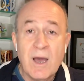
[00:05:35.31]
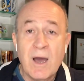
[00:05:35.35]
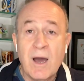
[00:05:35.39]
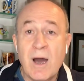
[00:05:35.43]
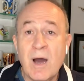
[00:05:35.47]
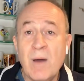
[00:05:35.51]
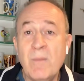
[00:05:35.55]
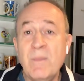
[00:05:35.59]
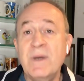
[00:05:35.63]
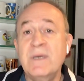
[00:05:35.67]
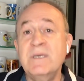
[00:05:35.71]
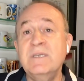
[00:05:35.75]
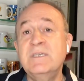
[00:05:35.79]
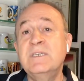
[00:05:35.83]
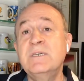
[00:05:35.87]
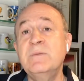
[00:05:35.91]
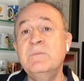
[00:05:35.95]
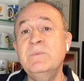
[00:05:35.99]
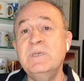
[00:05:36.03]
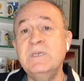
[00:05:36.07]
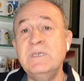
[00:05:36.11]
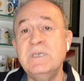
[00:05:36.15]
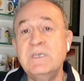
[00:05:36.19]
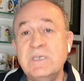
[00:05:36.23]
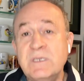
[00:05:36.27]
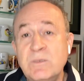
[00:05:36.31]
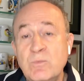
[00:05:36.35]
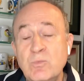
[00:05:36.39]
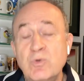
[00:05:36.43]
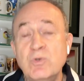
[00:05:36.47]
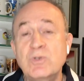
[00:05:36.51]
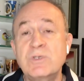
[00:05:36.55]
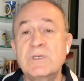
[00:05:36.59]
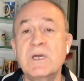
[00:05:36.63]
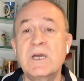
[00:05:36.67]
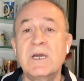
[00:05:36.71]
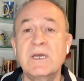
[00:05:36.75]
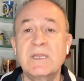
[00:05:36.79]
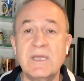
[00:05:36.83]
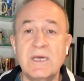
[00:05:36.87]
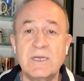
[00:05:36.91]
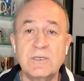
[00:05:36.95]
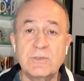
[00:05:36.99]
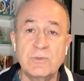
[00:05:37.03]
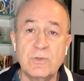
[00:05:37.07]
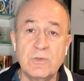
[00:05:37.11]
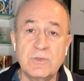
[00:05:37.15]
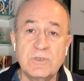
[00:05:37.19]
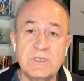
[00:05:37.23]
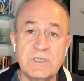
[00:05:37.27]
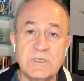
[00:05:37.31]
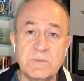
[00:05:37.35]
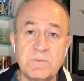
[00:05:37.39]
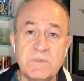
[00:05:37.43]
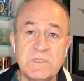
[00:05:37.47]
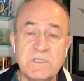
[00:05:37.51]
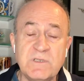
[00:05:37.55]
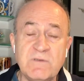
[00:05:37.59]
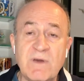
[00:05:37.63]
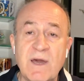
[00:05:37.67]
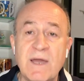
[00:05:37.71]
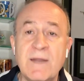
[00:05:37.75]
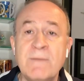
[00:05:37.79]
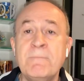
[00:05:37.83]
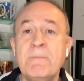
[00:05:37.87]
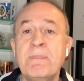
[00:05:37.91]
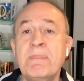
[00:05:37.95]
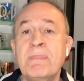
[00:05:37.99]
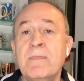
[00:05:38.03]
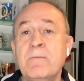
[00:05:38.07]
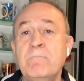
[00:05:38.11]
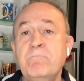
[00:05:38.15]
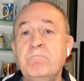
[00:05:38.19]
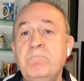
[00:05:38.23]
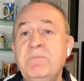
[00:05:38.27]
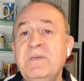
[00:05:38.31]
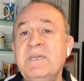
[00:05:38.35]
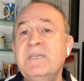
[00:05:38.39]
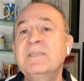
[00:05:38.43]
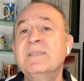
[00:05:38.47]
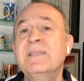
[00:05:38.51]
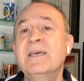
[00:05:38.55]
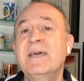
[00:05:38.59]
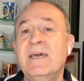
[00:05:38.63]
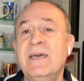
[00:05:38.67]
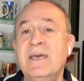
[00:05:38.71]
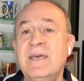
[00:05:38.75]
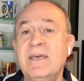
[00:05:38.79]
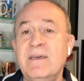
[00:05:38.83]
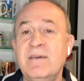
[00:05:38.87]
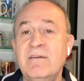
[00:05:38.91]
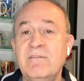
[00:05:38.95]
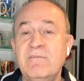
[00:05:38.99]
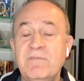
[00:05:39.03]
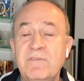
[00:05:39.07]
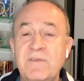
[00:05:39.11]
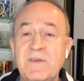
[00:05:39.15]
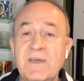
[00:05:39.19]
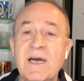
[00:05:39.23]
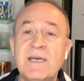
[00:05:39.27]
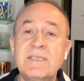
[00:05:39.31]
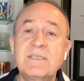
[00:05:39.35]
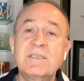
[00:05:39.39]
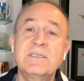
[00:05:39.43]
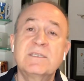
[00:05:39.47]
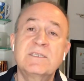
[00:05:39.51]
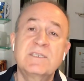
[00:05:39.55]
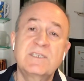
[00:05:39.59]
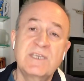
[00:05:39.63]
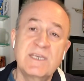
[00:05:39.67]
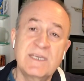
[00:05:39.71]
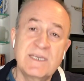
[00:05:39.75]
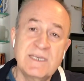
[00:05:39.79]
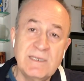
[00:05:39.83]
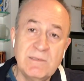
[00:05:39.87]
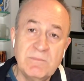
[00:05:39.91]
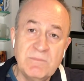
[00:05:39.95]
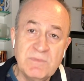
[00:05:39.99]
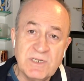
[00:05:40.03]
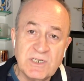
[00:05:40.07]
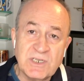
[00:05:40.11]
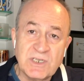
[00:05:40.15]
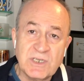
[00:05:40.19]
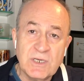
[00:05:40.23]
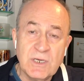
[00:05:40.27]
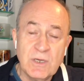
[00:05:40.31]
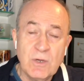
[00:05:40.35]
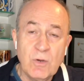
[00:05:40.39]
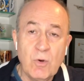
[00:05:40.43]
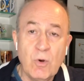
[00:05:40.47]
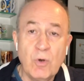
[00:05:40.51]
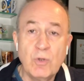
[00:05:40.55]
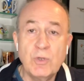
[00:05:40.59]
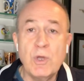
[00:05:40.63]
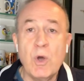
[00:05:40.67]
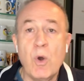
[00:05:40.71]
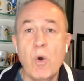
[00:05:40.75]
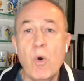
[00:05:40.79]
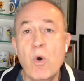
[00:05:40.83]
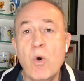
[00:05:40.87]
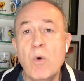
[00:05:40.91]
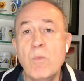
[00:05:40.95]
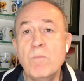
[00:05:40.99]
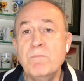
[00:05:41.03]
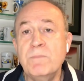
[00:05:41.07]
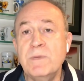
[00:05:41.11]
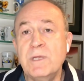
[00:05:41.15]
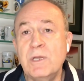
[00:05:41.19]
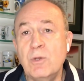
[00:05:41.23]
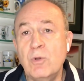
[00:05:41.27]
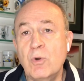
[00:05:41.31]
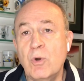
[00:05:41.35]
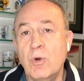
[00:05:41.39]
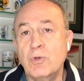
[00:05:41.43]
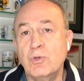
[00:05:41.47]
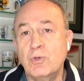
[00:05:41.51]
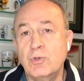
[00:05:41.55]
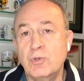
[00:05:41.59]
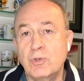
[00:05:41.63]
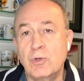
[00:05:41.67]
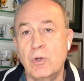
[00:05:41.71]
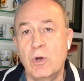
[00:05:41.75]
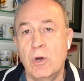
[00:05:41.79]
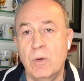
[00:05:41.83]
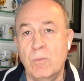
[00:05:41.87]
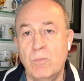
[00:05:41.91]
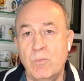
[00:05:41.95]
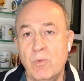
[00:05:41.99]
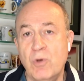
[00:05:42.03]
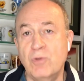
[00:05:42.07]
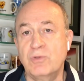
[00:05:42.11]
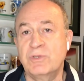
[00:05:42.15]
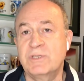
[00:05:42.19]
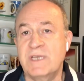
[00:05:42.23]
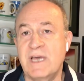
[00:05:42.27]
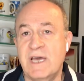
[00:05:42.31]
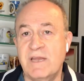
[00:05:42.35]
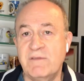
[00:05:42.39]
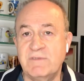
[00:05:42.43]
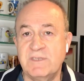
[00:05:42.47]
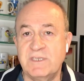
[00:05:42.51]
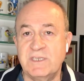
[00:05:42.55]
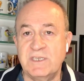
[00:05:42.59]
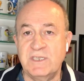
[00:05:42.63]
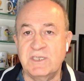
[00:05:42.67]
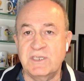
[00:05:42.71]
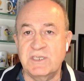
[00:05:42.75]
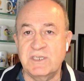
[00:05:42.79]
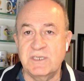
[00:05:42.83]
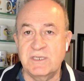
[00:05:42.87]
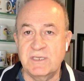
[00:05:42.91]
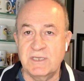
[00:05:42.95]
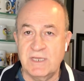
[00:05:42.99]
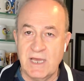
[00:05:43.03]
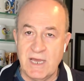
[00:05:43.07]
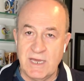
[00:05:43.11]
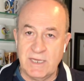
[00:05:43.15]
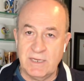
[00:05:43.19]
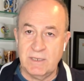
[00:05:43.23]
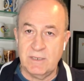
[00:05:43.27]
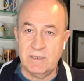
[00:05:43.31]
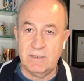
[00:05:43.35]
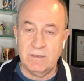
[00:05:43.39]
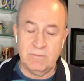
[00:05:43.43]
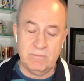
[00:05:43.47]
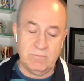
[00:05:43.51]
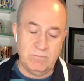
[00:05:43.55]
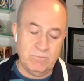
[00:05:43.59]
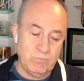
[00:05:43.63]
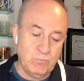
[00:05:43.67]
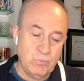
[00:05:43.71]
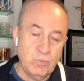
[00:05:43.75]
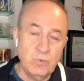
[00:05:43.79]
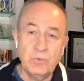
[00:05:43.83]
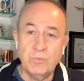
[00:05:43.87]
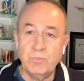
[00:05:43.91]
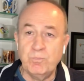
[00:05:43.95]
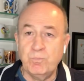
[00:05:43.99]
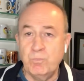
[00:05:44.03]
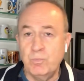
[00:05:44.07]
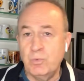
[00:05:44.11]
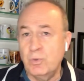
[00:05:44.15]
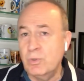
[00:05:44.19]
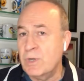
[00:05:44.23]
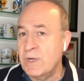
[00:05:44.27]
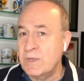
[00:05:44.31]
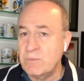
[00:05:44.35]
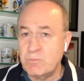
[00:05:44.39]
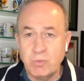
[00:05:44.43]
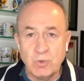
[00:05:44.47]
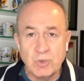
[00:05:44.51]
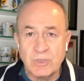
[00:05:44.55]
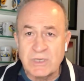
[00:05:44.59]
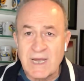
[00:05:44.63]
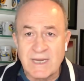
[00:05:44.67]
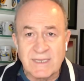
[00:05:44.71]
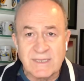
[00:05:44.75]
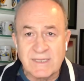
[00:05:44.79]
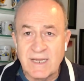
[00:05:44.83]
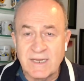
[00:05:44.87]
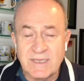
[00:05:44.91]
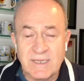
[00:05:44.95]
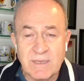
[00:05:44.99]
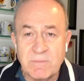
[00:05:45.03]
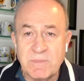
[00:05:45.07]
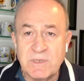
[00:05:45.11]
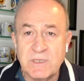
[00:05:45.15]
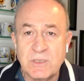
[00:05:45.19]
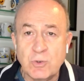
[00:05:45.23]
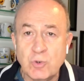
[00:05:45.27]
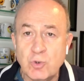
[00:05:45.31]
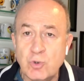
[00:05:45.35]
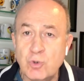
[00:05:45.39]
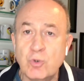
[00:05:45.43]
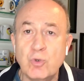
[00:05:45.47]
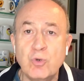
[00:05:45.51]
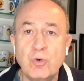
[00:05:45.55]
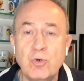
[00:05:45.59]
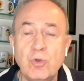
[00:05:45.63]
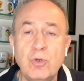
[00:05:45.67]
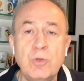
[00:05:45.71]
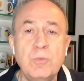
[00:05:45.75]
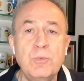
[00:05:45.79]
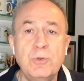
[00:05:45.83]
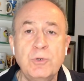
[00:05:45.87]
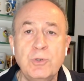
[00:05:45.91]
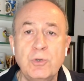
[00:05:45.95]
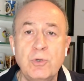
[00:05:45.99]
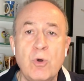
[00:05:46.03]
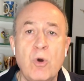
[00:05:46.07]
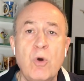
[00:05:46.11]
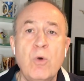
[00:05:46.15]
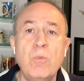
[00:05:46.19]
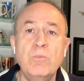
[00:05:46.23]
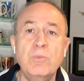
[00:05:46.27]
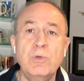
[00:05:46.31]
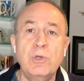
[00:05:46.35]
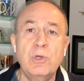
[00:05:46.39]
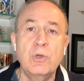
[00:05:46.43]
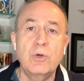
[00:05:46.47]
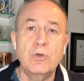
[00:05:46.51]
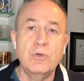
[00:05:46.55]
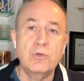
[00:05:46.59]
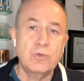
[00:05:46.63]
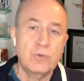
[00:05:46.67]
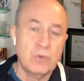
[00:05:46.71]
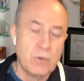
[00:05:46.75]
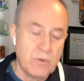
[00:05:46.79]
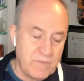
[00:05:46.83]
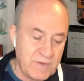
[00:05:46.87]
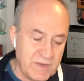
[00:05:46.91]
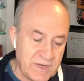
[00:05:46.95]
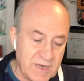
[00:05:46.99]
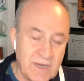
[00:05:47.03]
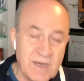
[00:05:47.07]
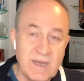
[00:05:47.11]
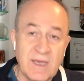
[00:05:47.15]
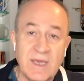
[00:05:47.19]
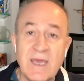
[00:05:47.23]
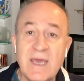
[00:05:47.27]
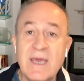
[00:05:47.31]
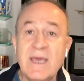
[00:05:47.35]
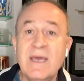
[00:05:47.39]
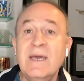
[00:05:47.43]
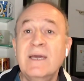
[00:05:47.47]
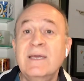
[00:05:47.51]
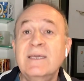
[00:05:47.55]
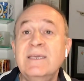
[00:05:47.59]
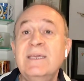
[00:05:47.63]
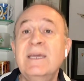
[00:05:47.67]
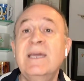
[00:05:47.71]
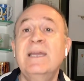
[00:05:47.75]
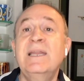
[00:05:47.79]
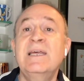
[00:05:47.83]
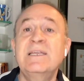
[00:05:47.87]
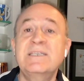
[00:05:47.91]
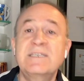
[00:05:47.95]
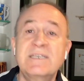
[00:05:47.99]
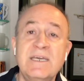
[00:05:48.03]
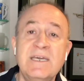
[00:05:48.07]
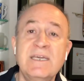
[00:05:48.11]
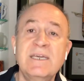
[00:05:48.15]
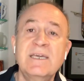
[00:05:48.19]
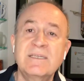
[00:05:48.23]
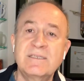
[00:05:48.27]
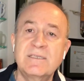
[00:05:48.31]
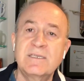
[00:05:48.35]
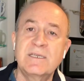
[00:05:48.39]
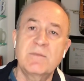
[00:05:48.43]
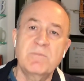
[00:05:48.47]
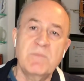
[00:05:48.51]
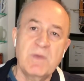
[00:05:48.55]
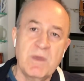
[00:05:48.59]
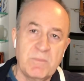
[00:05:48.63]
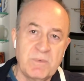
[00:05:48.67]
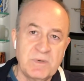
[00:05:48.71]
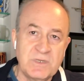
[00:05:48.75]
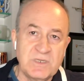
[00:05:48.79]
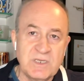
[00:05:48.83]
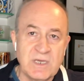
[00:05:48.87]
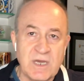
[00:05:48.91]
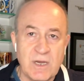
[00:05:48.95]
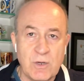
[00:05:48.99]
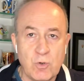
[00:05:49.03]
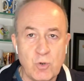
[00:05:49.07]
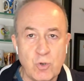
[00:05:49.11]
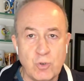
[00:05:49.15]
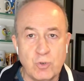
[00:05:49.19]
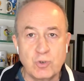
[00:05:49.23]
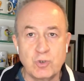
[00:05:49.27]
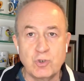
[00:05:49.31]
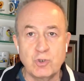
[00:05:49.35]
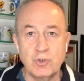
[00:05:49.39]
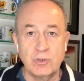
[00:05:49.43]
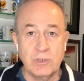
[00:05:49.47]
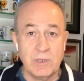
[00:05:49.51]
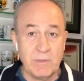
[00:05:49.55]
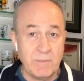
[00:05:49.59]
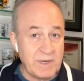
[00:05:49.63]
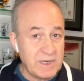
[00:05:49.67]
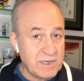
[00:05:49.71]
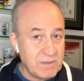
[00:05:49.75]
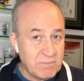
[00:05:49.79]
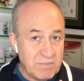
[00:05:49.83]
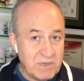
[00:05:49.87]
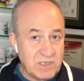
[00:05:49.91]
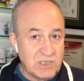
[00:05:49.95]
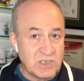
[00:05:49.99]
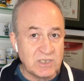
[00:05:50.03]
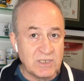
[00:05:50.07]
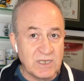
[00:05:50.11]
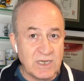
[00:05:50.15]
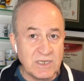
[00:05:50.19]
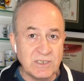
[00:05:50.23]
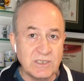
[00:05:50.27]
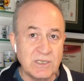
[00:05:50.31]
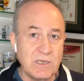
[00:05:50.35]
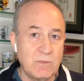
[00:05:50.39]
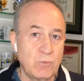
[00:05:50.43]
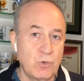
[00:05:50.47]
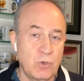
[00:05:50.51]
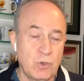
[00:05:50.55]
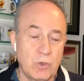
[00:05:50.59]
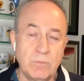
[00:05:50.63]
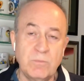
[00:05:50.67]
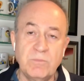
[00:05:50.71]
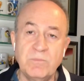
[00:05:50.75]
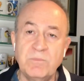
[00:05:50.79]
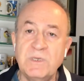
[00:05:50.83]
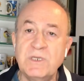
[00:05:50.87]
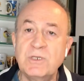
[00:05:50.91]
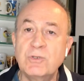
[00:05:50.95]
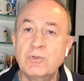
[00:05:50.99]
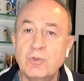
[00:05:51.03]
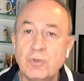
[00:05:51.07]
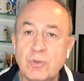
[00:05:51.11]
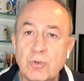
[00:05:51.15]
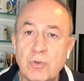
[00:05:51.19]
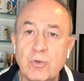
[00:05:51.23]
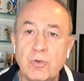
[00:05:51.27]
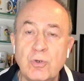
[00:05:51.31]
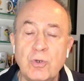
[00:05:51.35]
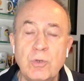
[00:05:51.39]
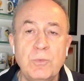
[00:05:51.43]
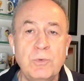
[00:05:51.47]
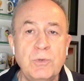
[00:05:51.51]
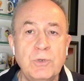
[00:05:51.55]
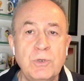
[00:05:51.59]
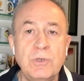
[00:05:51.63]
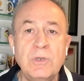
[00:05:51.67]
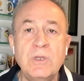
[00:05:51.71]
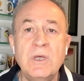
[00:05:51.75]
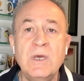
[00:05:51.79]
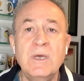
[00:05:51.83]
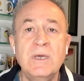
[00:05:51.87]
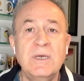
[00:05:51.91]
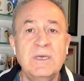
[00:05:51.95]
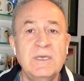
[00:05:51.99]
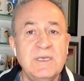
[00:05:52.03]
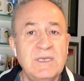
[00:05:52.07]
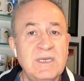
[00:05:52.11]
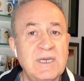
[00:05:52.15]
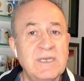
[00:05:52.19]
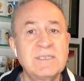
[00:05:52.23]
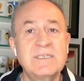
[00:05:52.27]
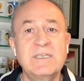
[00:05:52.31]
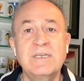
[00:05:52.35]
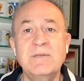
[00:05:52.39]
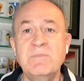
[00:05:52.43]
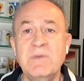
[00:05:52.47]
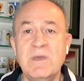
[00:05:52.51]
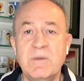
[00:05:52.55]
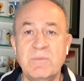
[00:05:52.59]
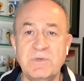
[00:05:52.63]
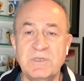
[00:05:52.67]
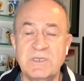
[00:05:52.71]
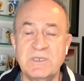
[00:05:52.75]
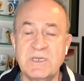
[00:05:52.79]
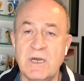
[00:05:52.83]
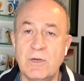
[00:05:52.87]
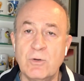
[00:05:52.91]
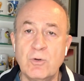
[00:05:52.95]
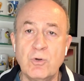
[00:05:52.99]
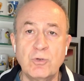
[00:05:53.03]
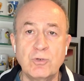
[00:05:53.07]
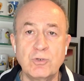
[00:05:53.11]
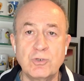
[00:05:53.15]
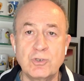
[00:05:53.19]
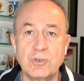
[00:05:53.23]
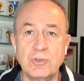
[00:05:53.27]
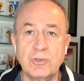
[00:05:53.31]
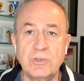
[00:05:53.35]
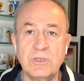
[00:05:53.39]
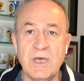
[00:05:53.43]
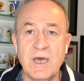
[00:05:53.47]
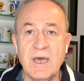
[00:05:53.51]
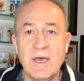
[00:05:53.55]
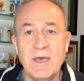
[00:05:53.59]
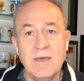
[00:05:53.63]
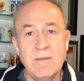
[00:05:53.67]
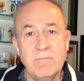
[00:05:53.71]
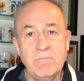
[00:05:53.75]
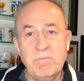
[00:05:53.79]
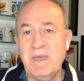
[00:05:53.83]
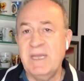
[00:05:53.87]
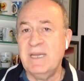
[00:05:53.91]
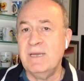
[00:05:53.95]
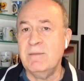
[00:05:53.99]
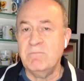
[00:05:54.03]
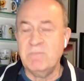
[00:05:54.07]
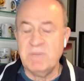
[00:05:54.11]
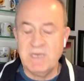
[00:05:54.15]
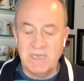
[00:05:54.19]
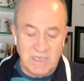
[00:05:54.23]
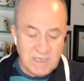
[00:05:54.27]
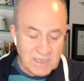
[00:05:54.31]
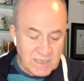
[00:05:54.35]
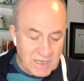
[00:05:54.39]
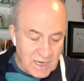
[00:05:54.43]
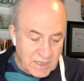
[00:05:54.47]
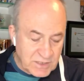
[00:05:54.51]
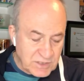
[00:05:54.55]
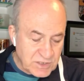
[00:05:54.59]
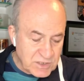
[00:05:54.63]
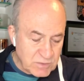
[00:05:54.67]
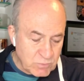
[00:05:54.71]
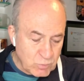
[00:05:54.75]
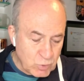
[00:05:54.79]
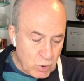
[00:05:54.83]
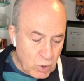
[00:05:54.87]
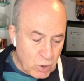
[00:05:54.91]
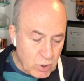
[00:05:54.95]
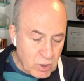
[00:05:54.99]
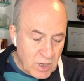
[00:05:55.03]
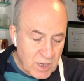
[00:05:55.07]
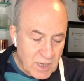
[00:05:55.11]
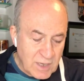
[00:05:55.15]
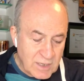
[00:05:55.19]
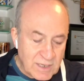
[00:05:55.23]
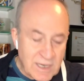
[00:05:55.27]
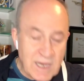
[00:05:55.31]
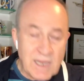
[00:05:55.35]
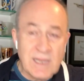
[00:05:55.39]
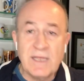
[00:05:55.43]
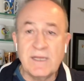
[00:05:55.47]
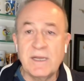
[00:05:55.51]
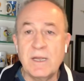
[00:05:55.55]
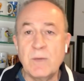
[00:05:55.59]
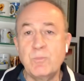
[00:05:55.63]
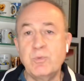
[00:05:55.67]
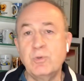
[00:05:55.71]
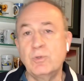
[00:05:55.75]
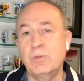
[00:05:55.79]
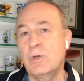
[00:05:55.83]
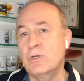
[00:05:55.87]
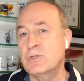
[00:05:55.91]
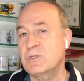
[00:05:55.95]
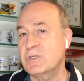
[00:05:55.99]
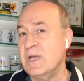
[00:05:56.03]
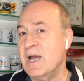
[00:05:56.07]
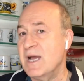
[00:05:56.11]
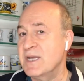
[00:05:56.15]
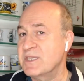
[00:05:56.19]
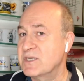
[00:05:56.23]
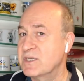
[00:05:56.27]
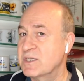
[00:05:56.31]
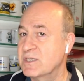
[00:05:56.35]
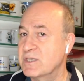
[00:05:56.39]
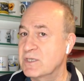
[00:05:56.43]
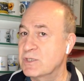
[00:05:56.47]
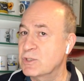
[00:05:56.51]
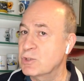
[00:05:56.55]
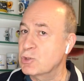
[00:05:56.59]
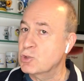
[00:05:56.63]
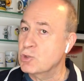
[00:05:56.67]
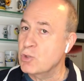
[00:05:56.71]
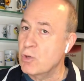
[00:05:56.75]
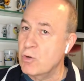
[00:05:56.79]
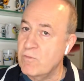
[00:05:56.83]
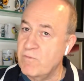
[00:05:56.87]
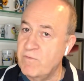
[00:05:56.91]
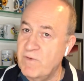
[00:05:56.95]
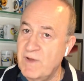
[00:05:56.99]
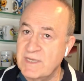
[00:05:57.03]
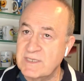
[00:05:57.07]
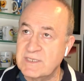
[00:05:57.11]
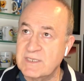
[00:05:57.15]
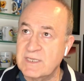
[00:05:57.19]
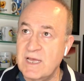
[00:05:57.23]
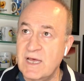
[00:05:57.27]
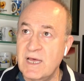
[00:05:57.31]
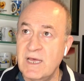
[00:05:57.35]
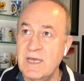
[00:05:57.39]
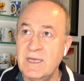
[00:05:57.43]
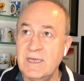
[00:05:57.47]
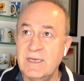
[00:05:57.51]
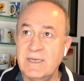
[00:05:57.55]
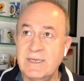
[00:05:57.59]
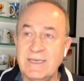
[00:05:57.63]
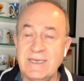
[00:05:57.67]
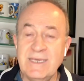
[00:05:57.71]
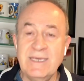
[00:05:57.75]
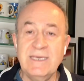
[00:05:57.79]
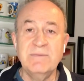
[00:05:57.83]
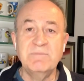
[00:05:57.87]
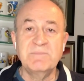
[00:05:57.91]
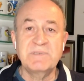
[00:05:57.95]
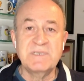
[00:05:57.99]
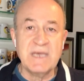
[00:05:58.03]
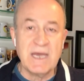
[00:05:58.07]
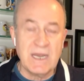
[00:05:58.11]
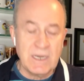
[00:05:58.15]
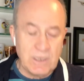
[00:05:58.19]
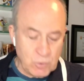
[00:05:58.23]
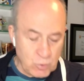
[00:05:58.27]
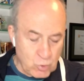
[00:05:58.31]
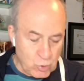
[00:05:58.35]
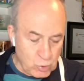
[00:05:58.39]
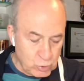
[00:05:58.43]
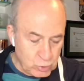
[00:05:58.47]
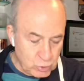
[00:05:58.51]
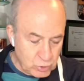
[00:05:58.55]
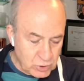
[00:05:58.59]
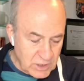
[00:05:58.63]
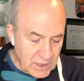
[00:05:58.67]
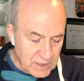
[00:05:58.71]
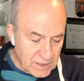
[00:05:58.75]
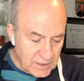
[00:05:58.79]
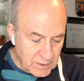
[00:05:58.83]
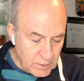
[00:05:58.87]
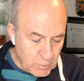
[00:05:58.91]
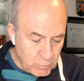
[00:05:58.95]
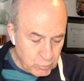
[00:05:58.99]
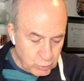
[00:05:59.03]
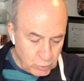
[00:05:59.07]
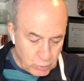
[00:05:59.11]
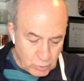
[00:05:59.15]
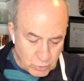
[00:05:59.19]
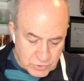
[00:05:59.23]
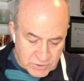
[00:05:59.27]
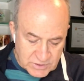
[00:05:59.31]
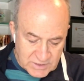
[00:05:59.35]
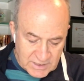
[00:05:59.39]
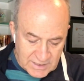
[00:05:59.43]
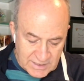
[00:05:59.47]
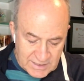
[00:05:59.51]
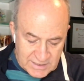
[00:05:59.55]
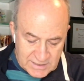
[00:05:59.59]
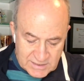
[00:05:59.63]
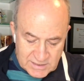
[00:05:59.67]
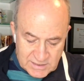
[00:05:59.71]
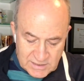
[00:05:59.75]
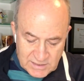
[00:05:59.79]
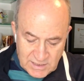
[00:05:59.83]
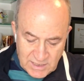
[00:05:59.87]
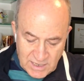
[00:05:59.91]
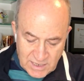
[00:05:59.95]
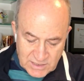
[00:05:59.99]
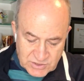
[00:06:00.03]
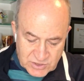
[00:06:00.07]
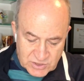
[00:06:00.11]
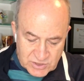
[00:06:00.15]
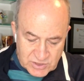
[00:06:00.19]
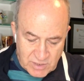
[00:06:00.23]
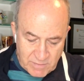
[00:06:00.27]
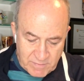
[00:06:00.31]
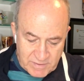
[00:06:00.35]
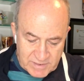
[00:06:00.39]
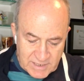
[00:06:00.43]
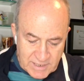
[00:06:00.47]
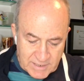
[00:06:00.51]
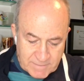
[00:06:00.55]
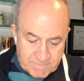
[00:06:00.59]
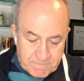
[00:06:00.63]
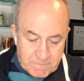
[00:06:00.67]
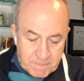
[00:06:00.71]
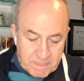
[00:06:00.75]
Ama 2023'e kadar sözleşmesi var. Bir de fiyat çekilmiş o da 10 milyon euro bonservisi için. Yani bu, bu, bu şartlarda bir Türk kulübünün 10 milyon euro vererek geleceğe yatırım yapacağı konusunda bakın Beşiktaş demiyorum bir Türk kulübünün yatırım yapacağı konusunda benim bir inancım yok. Galanapulos açıkçası çok fazla iyimserlik olur Galanapulosla ilgili açıklamalar.